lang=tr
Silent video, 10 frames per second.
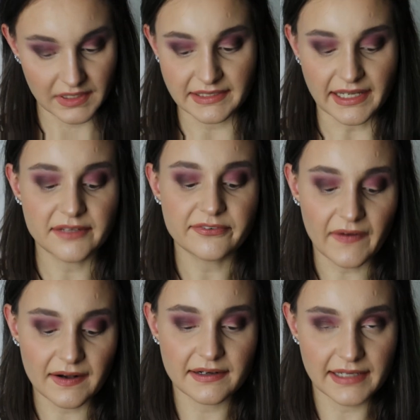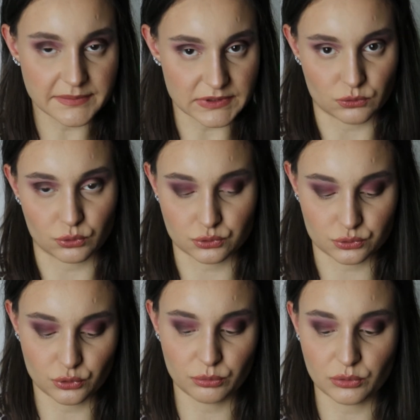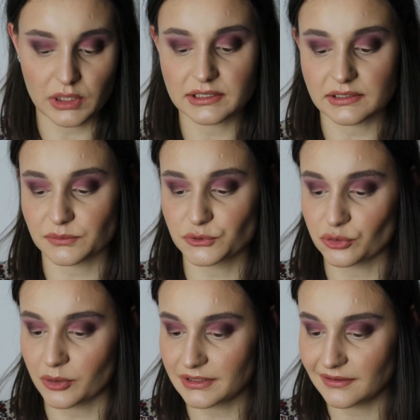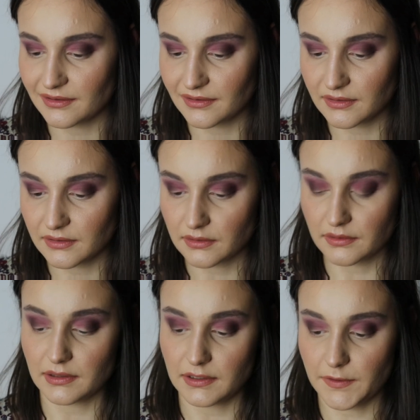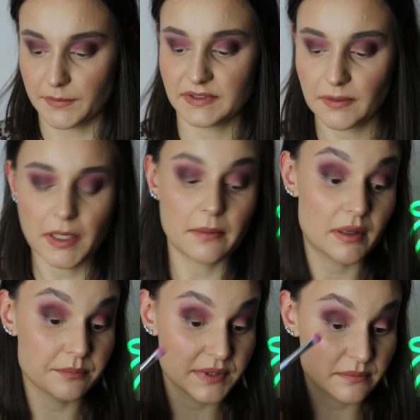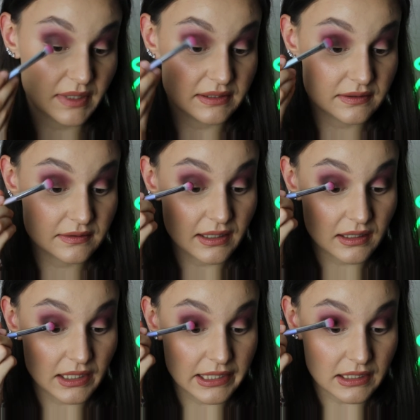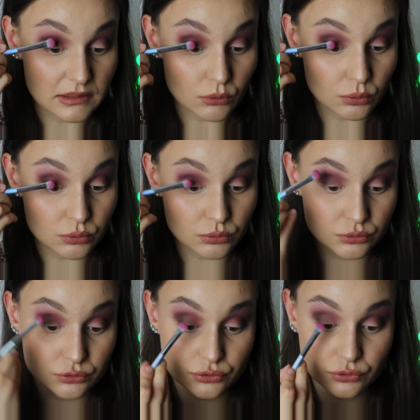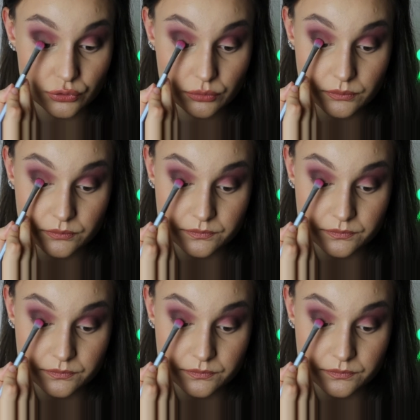Yani farların hepsi toz tutuyor. Bunu anladım şu an. Ama tamamen pigmentinden kaynaklı olduğunu düşünüyorum.